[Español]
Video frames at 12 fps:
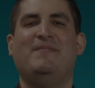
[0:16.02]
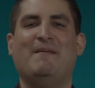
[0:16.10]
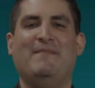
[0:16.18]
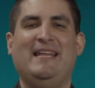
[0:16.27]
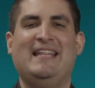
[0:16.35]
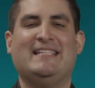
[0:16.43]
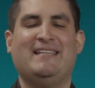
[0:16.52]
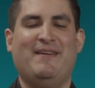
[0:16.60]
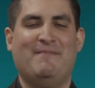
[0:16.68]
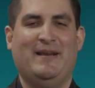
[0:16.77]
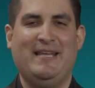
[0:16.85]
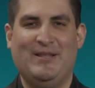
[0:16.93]
Bienvenidas y
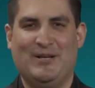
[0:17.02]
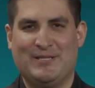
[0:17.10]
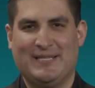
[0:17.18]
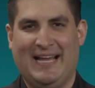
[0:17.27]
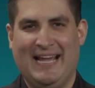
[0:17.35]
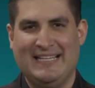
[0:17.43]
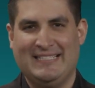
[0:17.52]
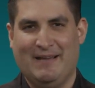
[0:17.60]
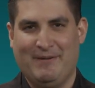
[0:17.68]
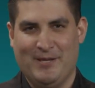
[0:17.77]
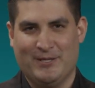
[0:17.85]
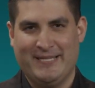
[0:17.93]
bienvenidos a
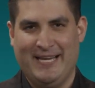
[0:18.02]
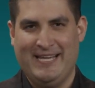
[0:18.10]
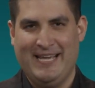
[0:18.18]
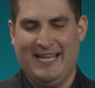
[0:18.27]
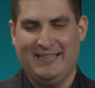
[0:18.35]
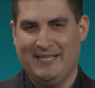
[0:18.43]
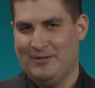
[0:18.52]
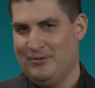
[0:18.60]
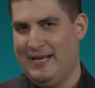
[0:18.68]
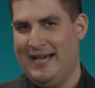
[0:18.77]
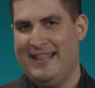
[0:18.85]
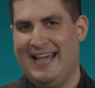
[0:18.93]
esta videoserie
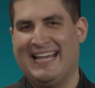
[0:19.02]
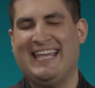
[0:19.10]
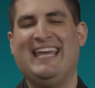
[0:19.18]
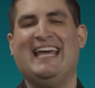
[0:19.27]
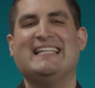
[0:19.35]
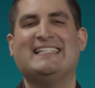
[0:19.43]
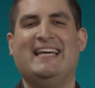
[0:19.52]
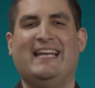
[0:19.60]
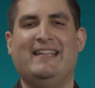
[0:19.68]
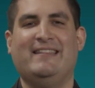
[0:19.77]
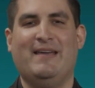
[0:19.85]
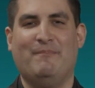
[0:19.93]
titulada ¿Qué hacer
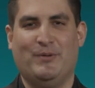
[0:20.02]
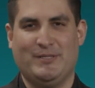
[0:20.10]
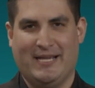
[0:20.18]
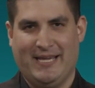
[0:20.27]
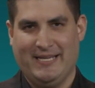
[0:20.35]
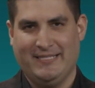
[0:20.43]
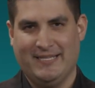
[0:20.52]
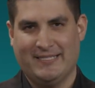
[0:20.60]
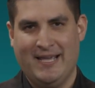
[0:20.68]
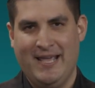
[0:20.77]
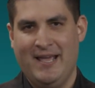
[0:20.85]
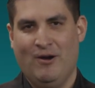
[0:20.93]
en tiempos de
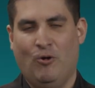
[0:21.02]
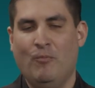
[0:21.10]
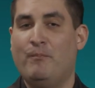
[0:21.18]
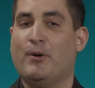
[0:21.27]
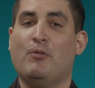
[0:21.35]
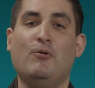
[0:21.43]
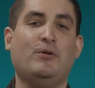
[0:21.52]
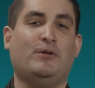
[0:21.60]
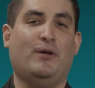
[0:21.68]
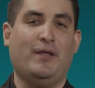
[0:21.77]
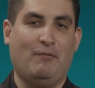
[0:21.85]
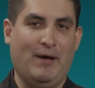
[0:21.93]
crisis? Un
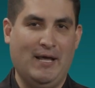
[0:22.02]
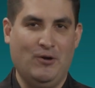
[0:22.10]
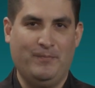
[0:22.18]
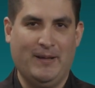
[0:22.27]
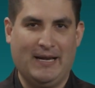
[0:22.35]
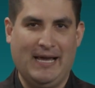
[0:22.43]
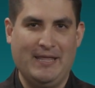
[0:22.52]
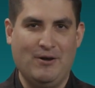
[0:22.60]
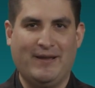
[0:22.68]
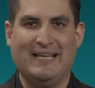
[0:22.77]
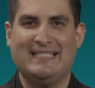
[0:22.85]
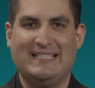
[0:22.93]
producto de Guadalupe
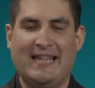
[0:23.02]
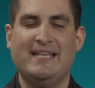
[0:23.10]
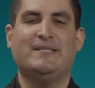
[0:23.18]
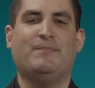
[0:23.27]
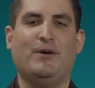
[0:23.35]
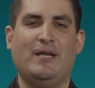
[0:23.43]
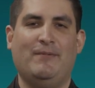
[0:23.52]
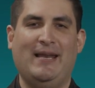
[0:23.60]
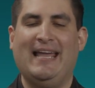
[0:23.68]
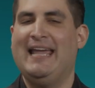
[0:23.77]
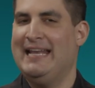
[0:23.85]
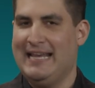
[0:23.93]
Radio que está
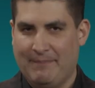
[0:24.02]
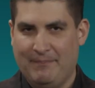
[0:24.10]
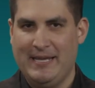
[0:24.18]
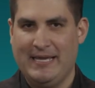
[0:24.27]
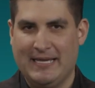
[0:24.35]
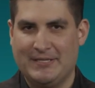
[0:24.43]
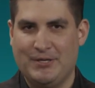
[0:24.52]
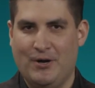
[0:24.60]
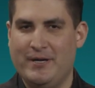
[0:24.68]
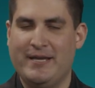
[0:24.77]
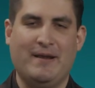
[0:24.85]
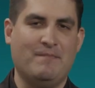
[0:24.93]
disponible en la
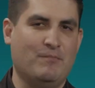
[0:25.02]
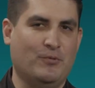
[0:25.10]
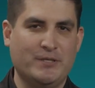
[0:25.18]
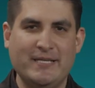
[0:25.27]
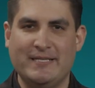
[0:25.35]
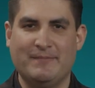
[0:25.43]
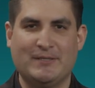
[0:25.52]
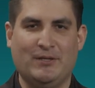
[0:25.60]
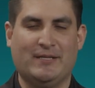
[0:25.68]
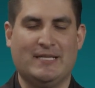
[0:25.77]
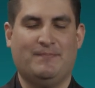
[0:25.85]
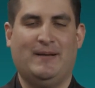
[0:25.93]
aplicación y en muchísimas
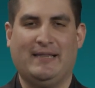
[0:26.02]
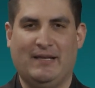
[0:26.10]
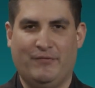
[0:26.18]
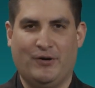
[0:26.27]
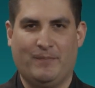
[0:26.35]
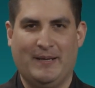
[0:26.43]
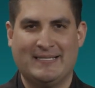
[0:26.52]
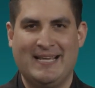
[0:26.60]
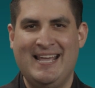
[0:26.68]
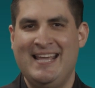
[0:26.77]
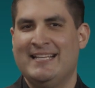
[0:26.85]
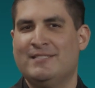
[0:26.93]
otras plataformas.
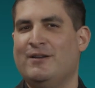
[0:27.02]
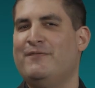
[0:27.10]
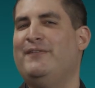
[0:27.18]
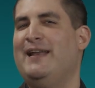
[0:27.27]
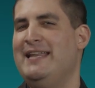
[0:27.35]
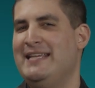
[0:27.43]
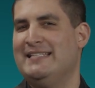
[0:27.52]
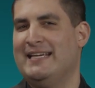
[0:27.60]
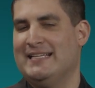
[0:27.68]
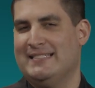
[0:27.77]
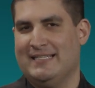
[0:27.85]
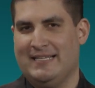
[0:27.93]
Estoy feliz
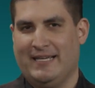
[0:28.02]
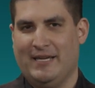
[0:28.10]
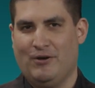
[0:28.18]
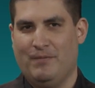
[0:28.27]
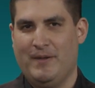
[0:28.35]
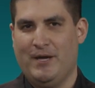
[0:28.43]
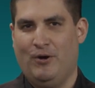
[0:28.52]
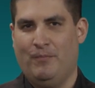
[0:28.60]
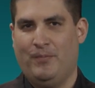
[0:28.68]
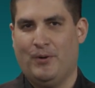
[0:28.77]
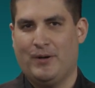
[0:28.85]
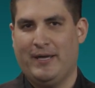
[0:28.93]
de que estés aquí
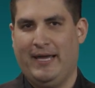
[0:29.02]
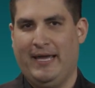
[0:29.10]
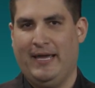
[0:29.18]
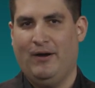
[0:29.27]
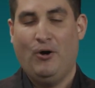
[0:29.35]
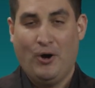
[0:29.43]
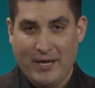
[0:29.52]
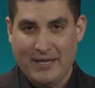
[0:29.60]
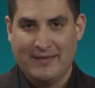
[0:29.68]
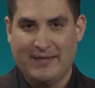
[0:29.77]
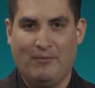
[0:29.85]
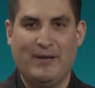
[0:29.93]
conmigo porque
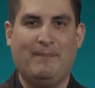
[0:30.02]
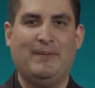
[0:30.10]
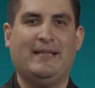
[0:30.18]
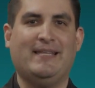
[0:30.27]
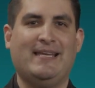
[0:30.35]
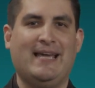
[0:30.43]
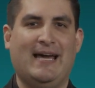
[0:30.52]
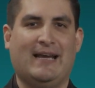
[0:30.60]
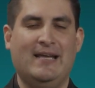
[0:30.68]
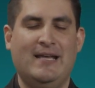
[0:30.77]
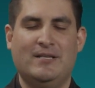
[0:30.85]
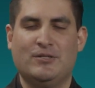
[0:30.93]
hoy te voy a
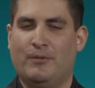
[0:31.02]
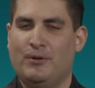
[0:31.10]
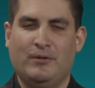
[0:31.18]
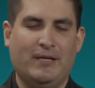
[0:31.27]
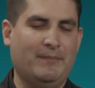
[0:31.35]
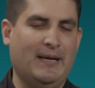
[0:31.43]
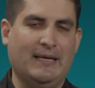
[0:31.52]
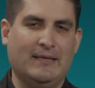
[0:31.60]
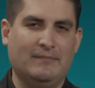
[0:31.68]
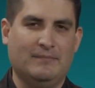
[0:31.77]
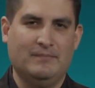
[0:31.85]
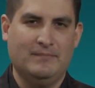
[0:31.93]
platicar sobre un tema
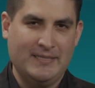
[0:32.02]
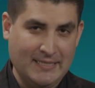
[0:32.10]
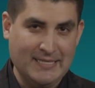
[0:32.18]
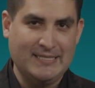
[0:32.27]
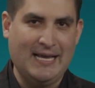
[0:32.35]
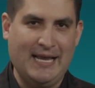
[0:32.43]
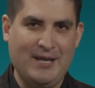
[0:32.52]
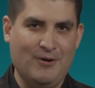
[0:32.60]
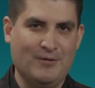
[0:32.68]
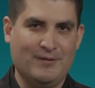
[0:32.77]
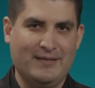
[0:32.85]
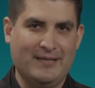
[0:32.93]

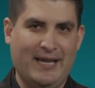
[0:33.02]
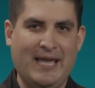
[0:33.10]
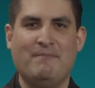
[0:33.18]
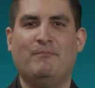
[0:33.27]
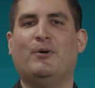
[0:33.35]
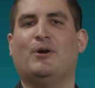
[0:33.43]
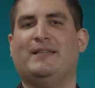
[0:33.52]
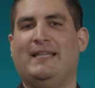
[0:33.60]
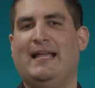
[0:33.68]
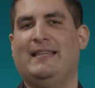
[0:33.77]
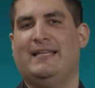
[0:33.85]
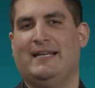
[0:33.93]
necesario e
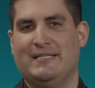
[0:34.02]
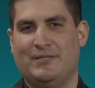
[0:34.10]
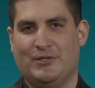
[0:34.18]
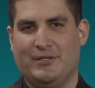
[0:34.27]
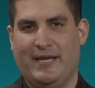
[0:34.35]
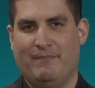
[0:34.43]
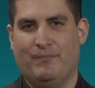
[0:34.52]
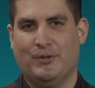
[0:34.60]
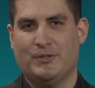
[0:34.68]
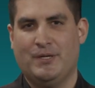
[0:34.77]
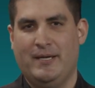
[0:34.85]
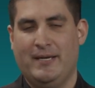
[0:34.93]
importante en estos
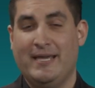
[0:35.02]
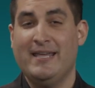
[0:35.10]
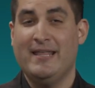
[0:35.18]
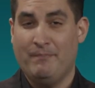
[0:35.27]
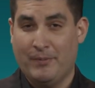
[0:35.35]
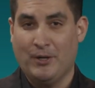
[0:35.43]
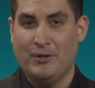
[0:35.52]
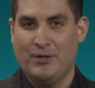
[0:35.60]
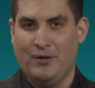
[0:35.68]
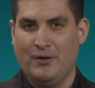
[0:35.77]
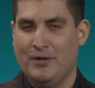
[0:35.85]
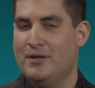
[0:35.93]
tiempos. Y de
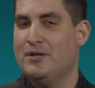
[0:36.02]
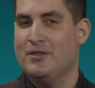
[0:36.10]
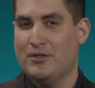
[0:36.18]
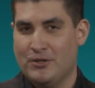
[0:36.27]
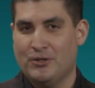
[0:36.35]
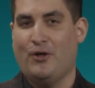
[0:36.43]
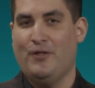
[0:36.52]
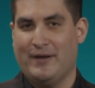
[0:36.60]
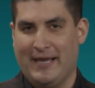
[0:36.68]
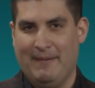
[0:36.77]
pronto, todo